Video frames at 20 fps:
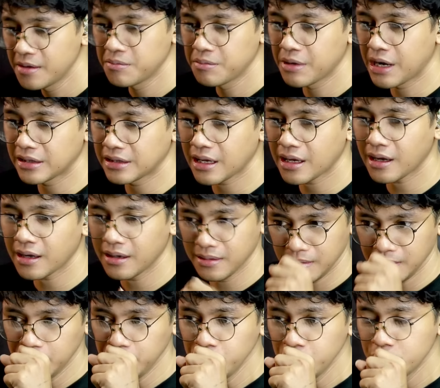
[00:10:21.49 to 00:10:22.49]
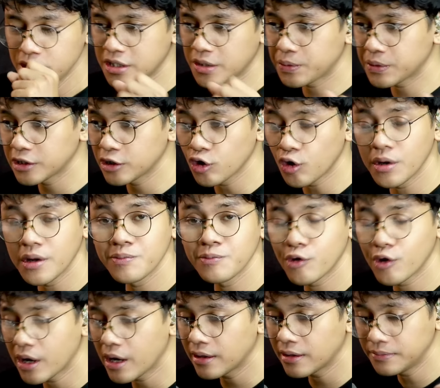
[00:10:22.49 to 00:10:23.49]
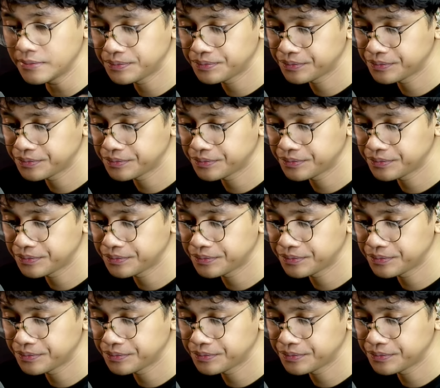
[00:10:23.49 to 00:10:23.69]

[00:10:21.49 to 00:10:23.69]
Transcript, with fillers: Mengatakan seperti Tolimbong kan